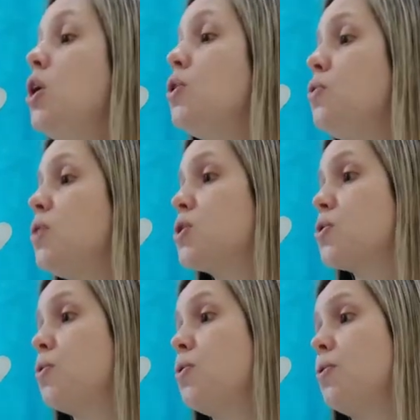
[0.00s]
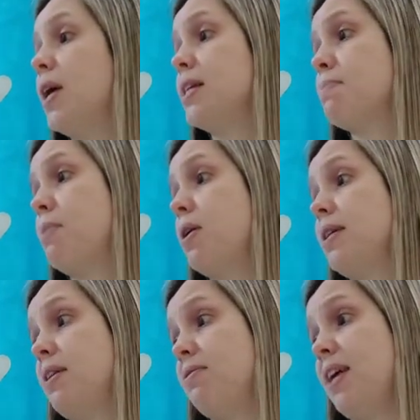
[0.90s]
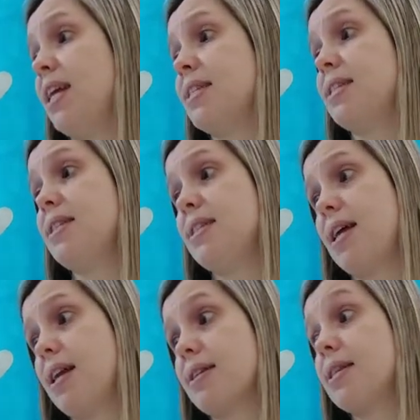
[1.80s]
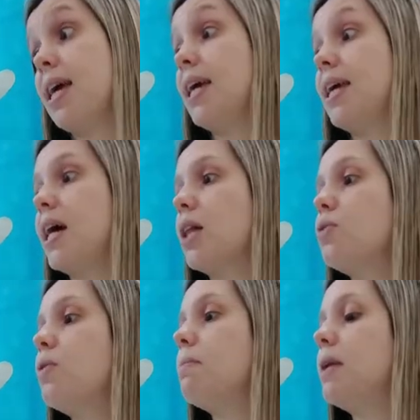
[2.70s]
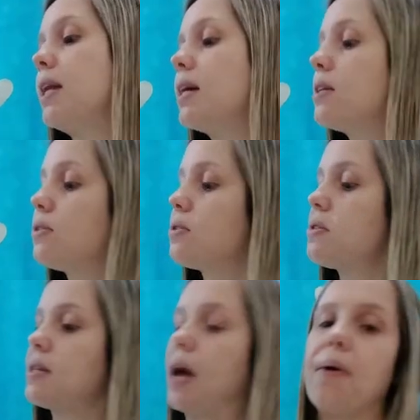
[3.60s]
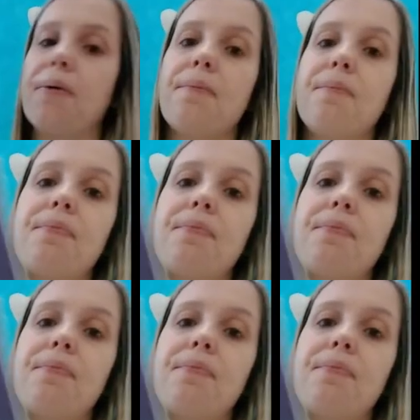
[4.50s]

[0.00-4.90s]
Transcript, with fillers: No escuro, eles podem ver as estrelas e a lua brilhando no céu.